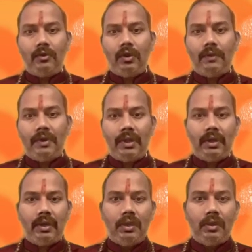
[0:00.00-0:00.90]

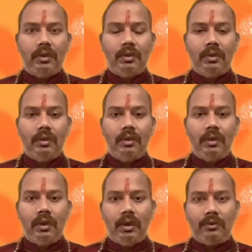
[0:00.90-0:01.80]
యోగవంతంగా
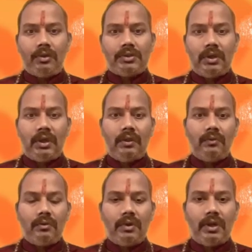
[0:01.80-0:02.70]
అదృష్టంగా
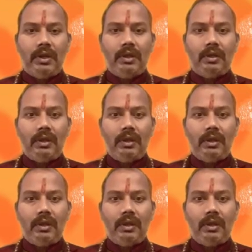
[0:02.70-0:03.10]
ఉంటుందని